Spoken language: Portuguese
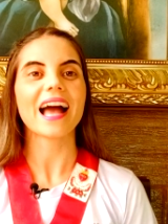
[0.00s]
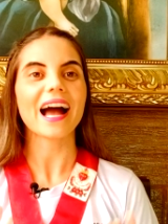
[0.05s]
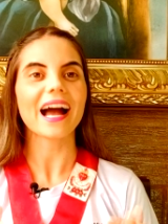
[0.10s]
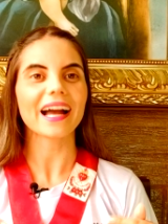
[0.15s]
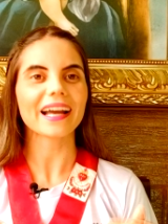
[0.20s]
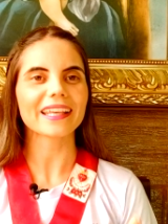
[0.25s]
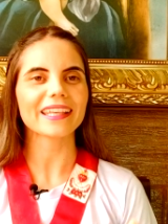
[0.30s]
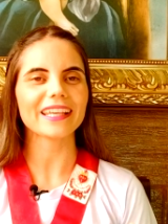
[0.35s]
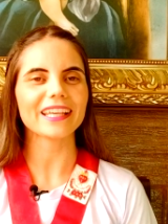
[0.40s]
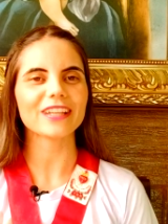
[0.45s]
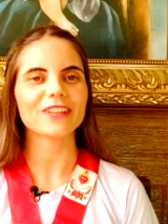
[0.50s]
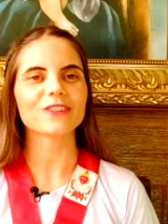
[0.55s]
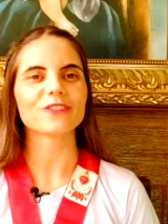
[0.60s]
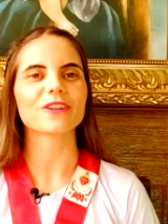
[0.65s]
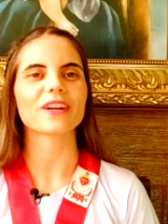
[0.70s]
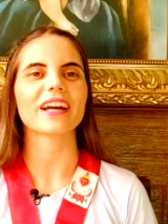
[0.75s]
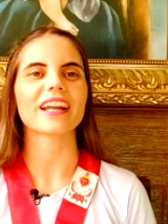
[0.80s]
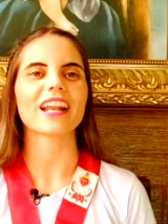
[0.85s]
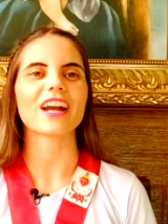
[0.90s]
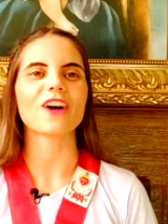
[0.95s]
Aqui
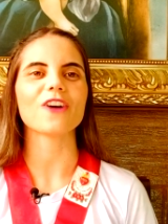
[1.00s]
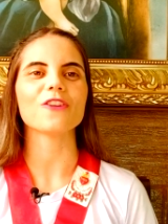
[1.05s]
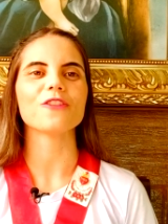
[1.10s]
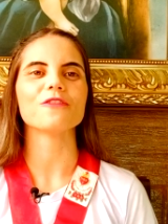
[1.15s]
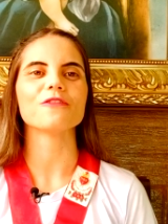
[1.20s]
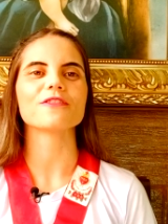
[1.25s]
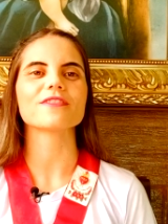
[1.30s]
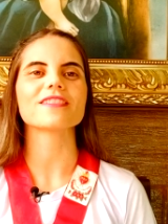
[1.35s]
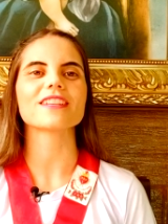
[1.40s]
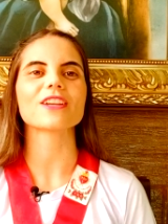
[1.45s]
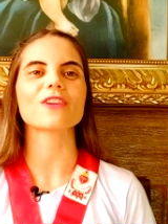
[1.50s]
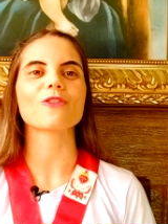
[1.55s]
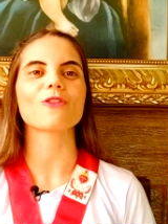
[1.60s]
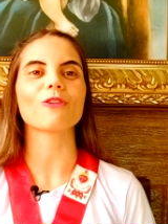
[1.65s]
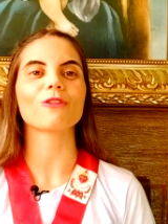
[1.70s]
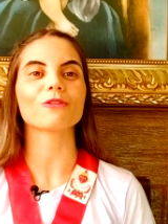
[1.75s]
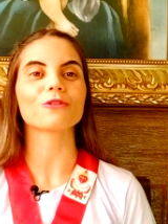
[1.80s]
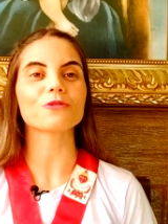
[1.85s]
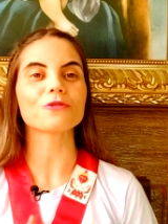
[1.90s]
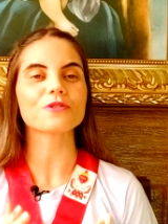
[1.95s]
no canal você
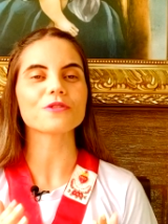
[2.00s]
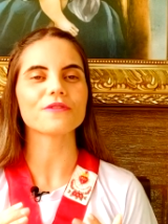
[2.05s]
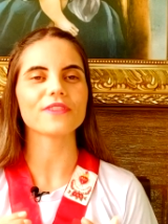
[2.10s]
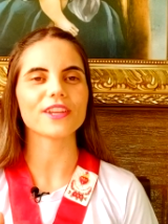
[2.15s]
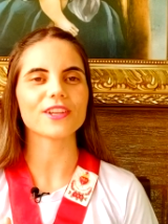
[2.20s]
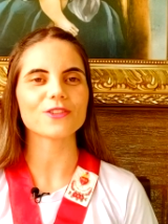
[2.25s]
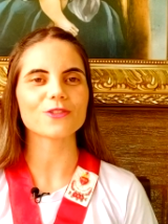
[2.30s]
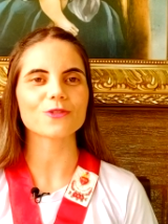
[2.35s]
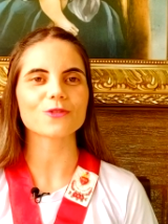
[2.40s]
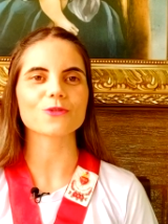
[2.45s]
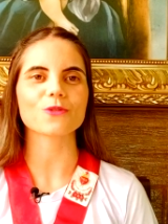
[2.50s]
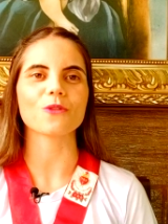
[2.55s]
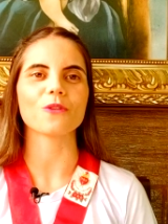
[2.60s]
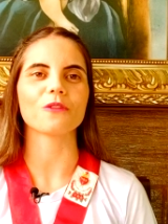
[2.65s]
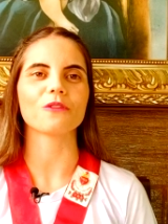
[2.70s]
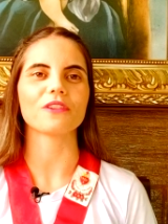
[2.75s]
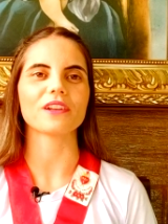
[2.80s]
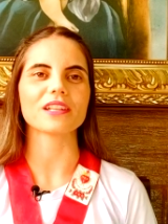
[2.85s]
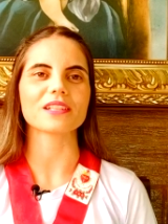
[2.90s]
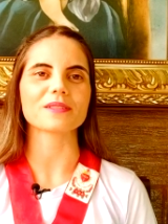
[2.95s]
encontra os vídeos com
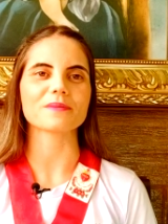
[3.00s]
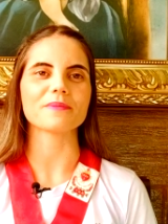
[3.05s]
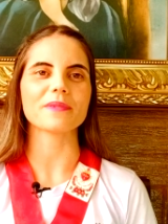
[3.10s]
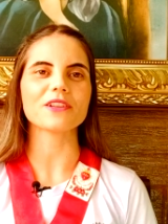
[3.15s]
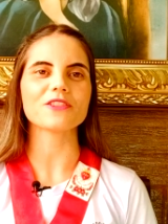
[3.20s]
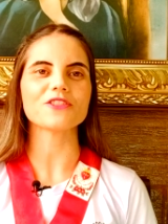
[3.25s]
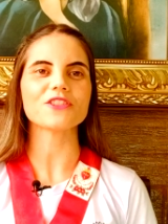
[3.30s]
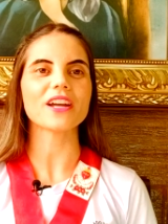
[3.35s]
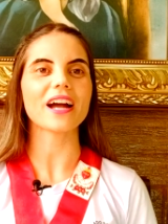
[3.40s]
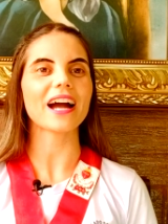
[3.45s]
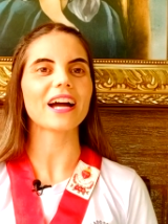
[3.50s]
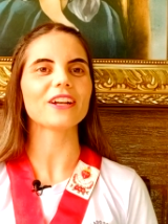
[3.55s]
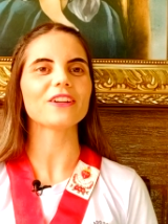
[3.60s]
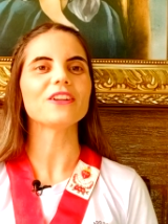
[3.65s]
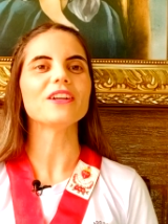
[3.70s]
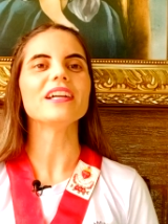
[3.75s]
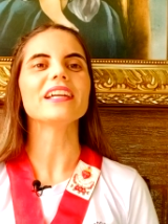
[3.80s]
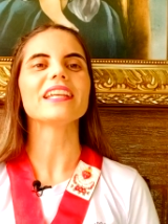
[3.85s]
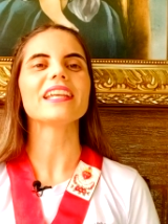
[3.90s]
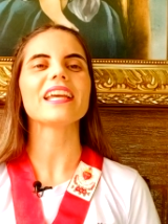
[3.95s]
oferecimento diário
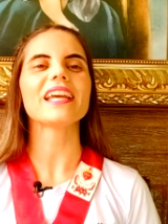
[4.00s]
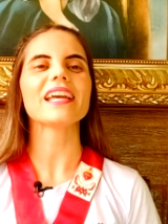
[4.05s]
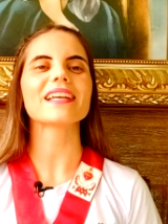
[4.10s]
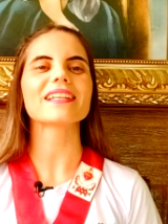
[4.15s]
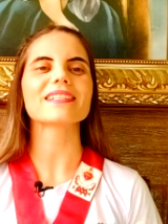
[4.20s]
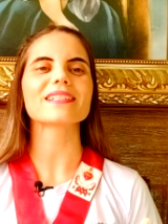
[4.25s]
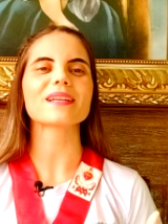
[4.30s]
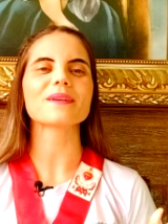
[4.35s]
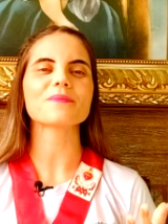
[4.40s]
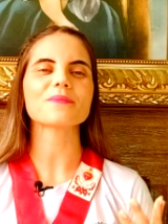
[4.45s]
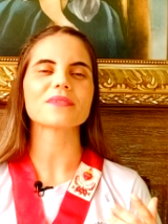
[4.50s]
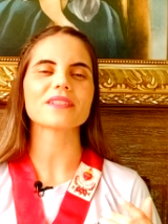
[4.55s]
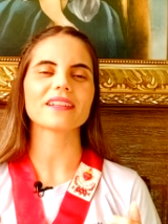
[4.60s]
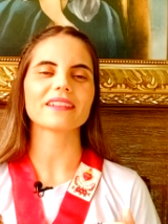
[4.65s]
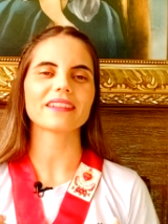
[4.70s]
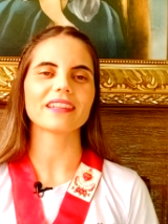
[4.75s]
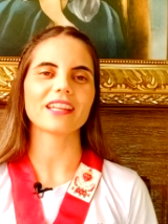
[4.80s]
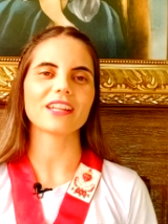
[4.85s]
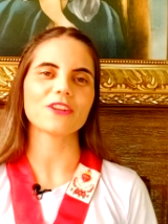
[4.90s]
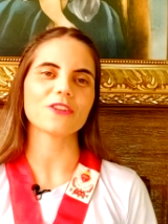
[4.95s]
que rezamos
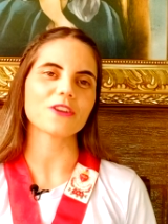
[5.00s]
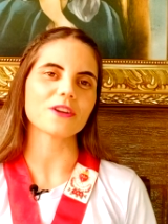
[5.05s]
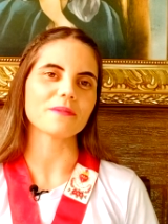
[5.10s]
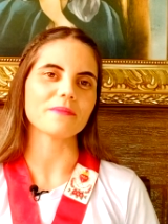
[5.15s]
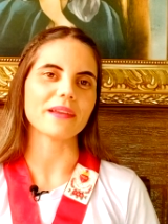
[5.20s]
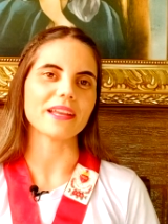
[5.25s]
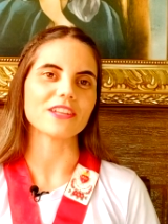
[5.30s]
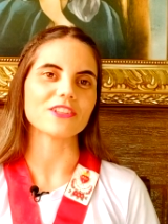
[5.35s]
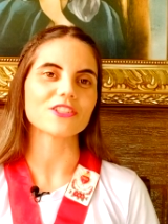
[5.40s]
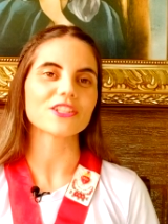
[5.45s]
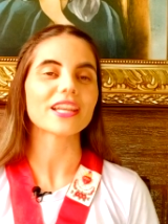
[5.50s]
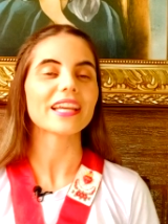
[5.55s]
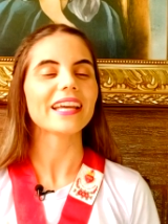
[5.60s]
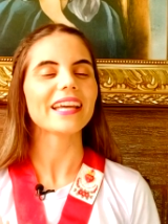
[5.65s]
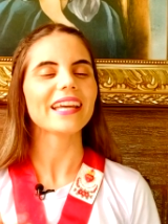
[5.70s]
anteriormente